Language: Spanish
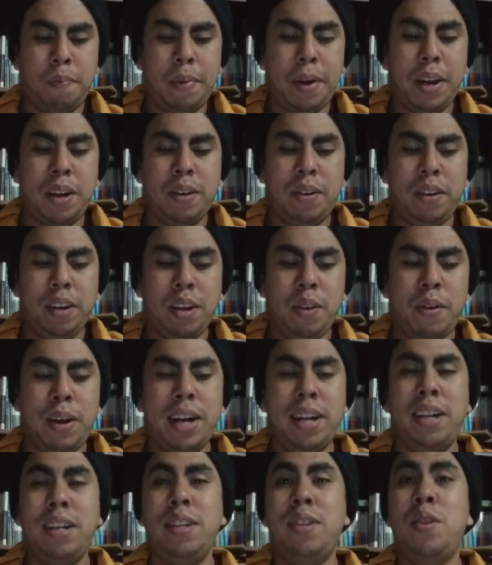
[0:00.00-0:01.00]
Pero
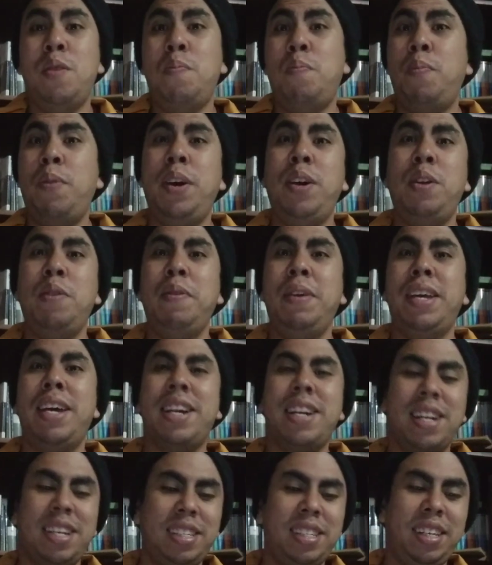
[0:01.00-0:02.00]
igual no puede
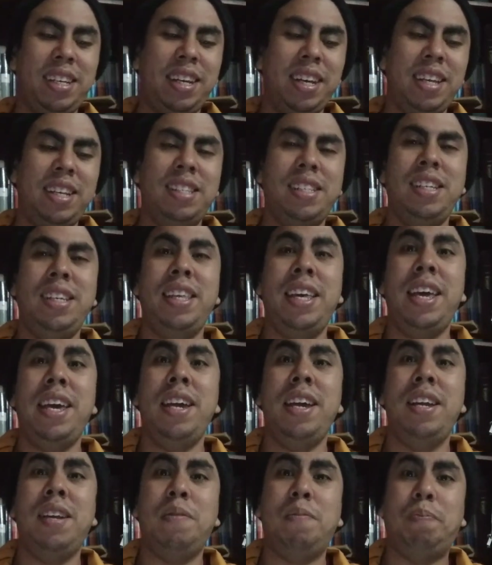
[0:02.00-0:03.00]
olvidarla, así que decide
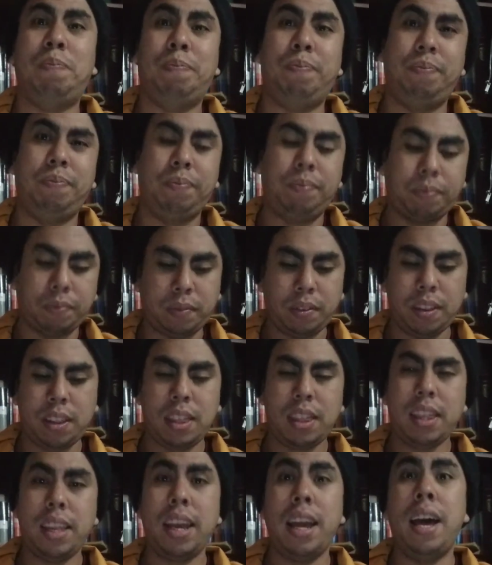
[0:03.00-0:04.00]
ir
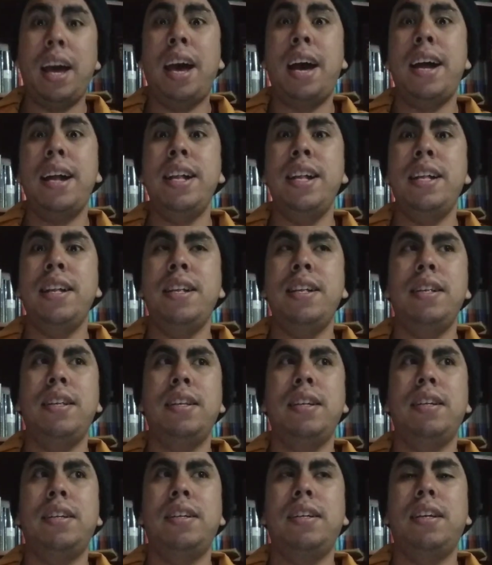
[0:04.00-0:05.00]

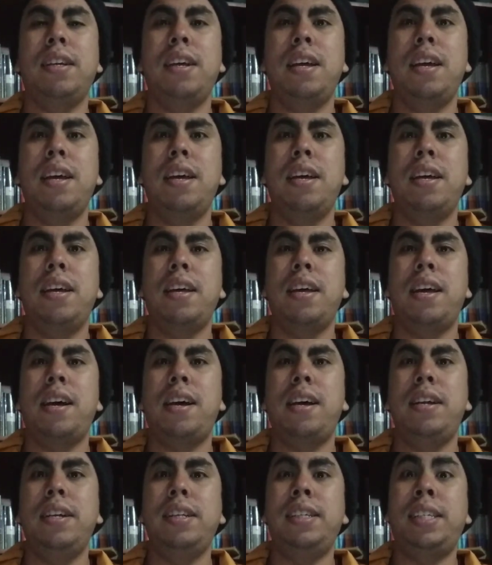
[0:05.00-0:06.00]
al,
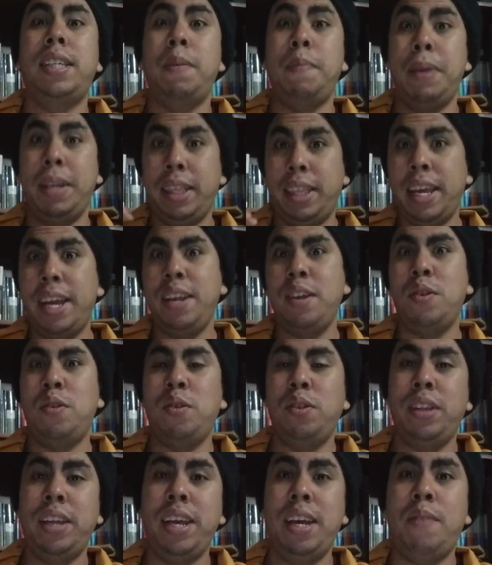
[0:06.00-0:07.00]
cementerio
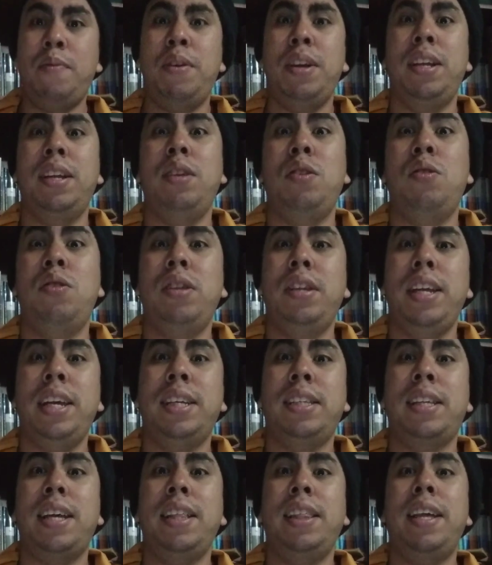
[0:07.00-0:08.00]
donde ella, fue, donde
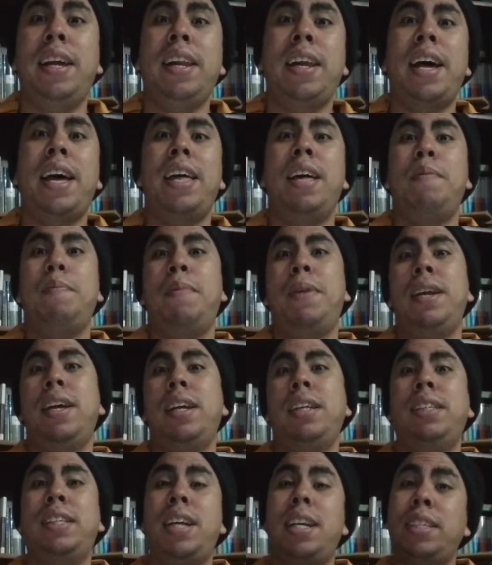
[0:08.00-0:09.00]
ella está enterrada
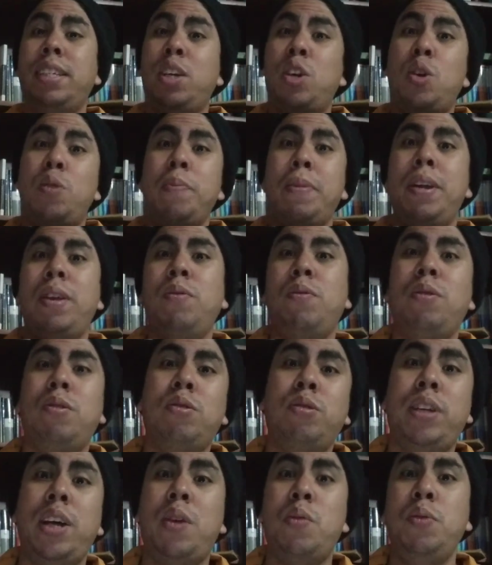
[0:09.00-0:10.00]
para echarse a dormir,
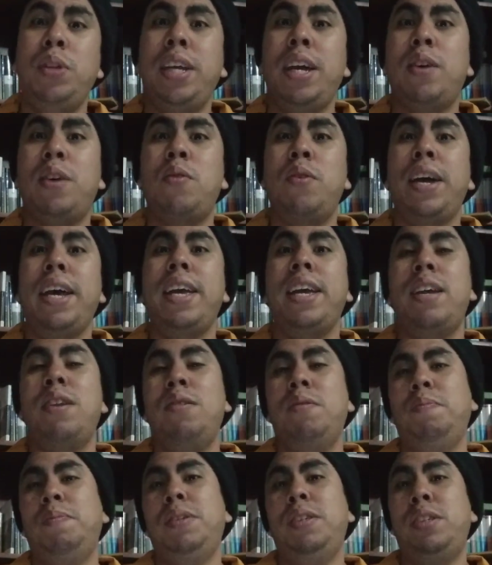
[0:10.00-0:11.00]
sea, un día con ella,
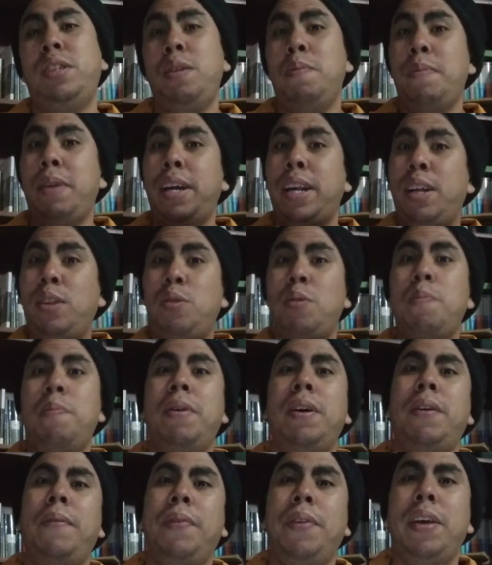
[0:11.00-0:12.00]
¿no? Encima de la
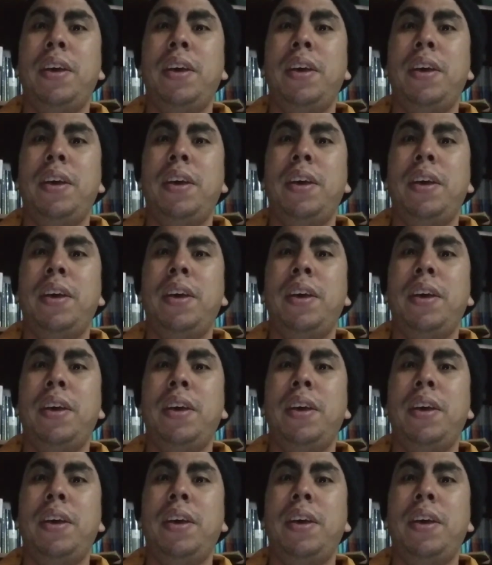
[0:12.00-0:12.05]
tumba.